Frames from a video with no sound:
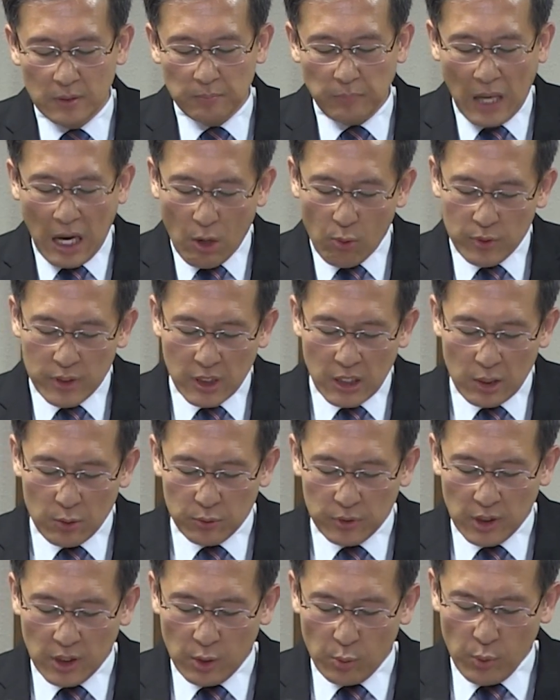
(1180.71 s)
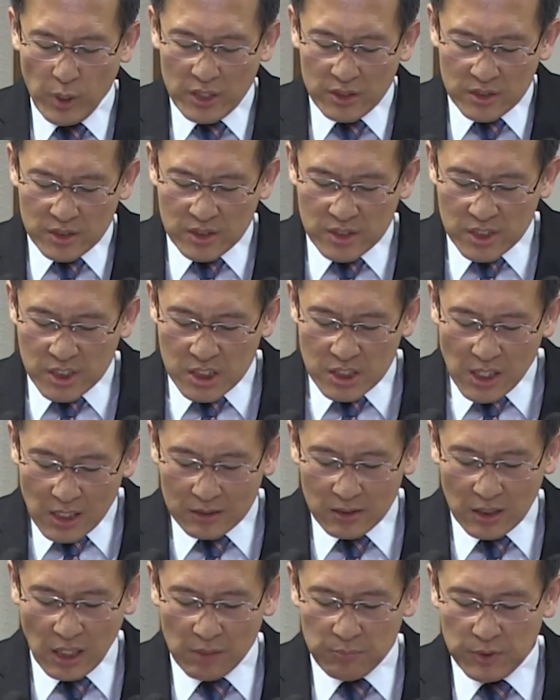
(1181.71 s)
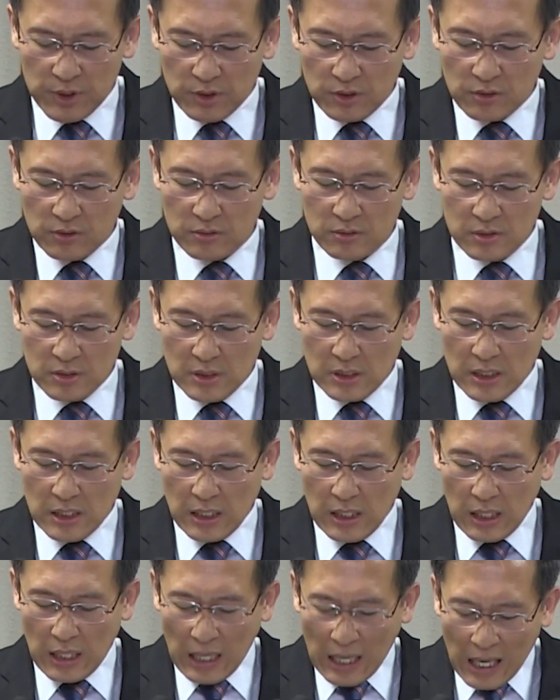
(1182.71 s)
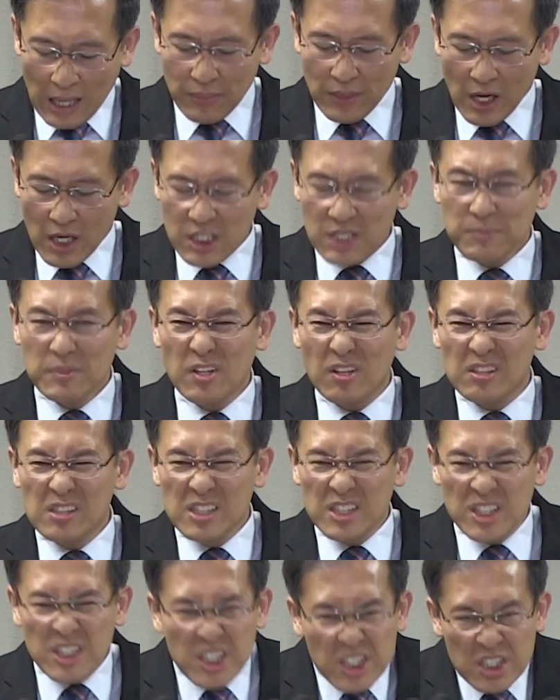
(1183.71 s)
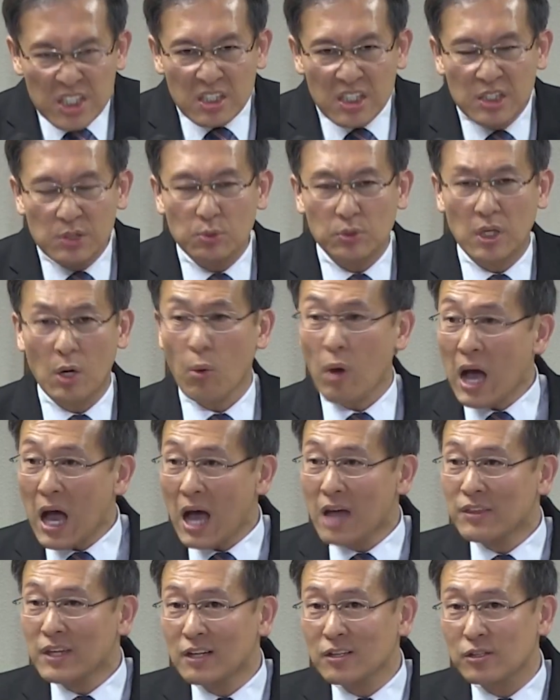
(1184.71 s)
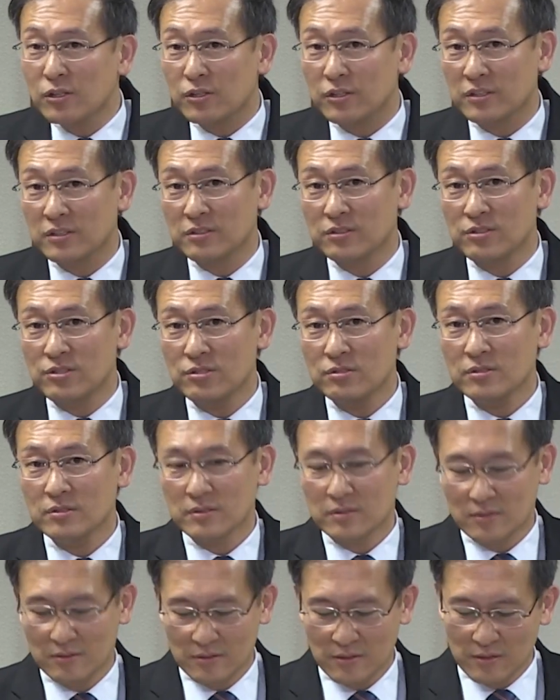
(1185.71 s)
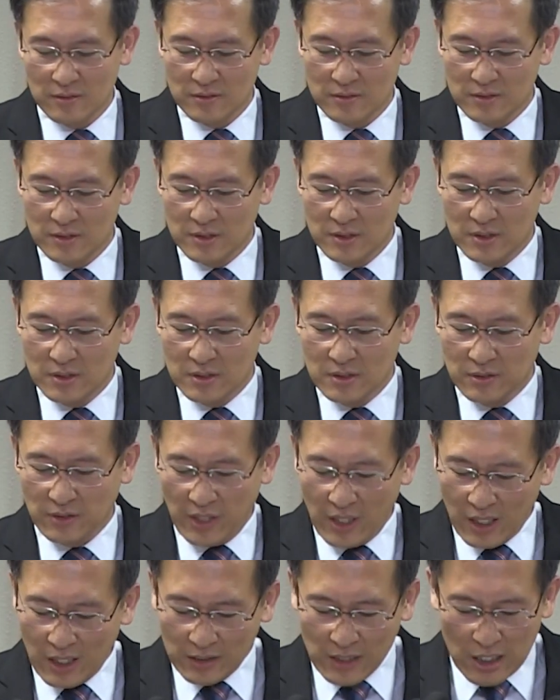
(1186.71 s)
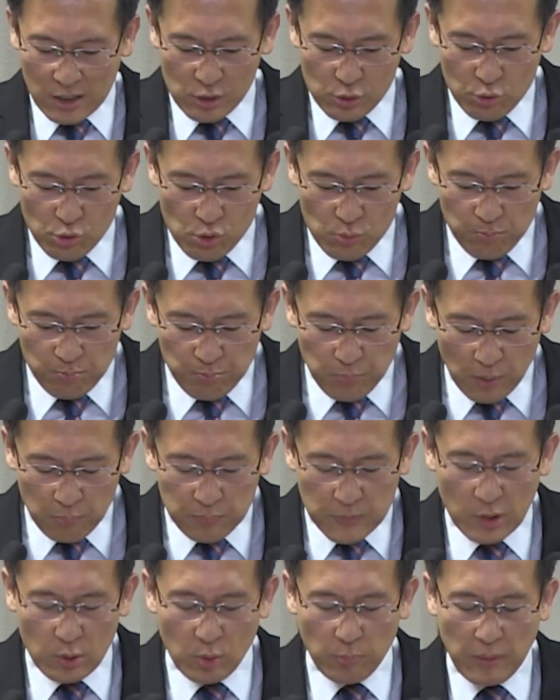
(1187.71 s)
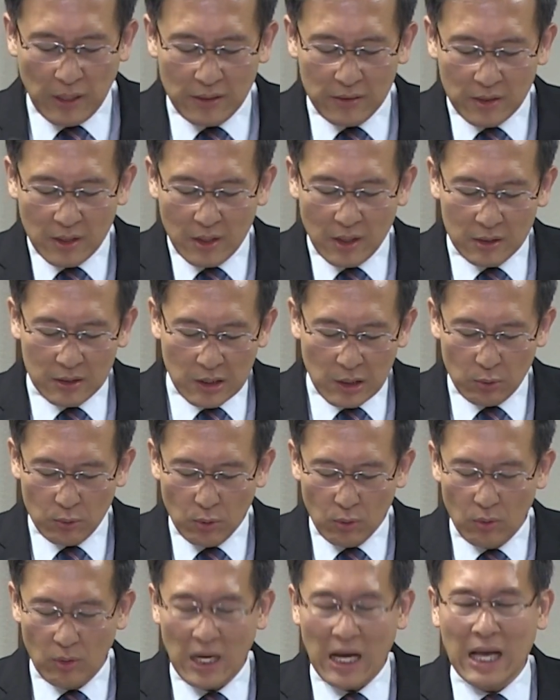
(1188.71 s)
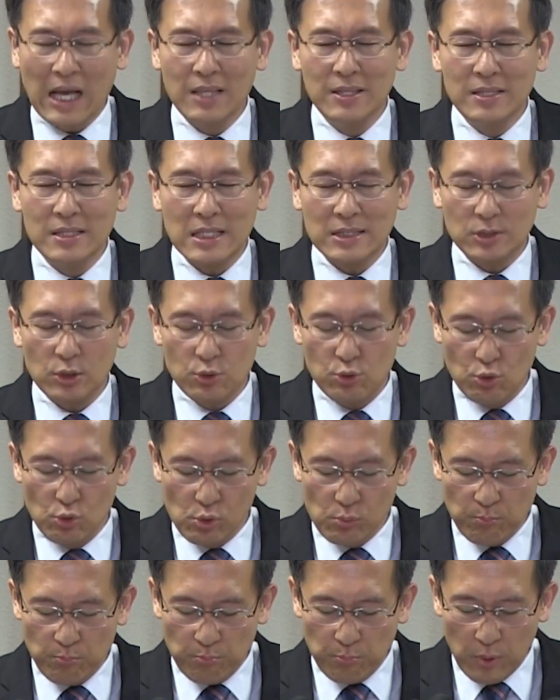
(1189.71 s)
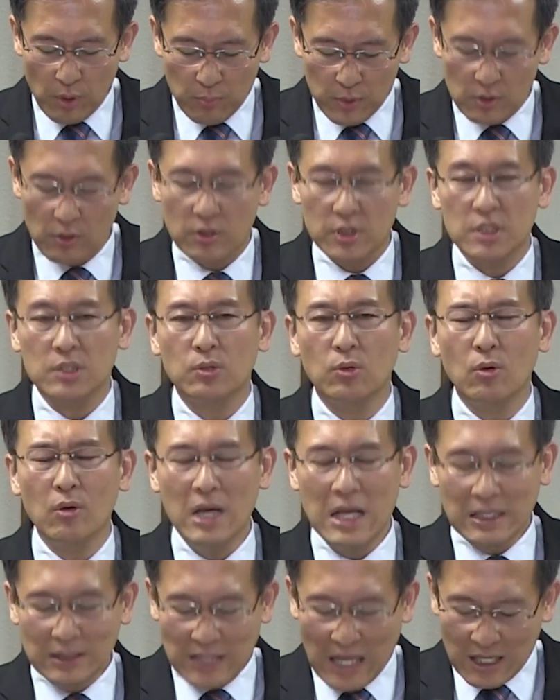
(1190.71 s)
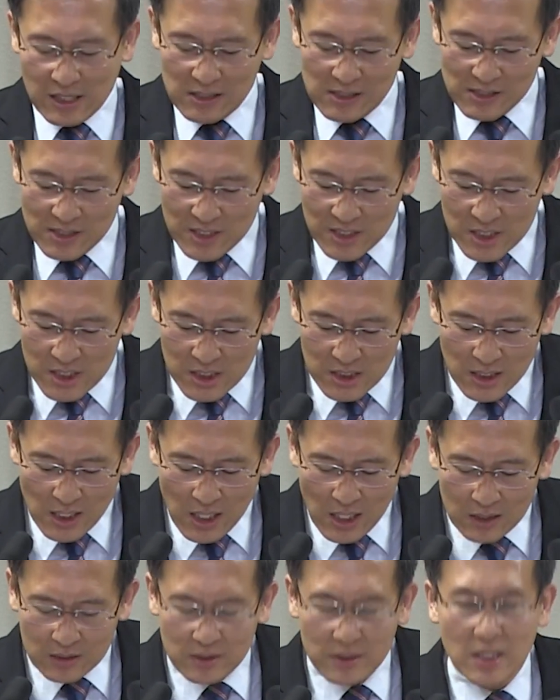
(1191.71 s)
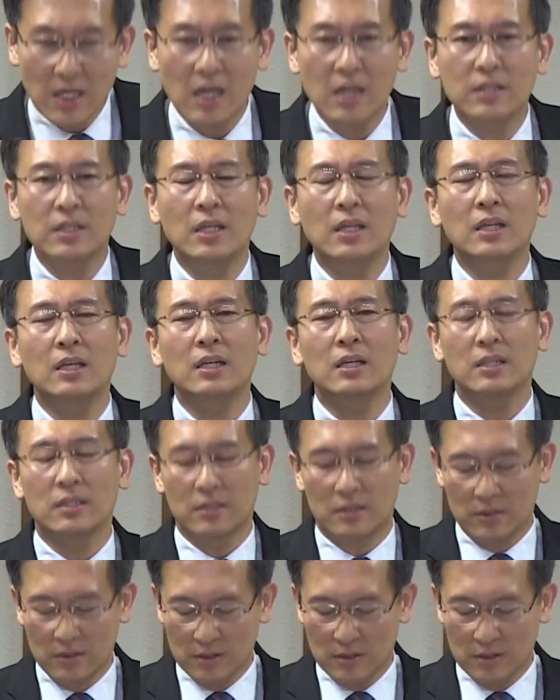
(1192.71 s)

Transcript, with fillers: 바울이 가로되 회칠한 담이여 하나님이 너를 치리로다 화난 거예요. 그렇죠? 내가 나를 율법대로 판단한다고 앉아서 율법을 어기고 나를 치라 하느냐 하니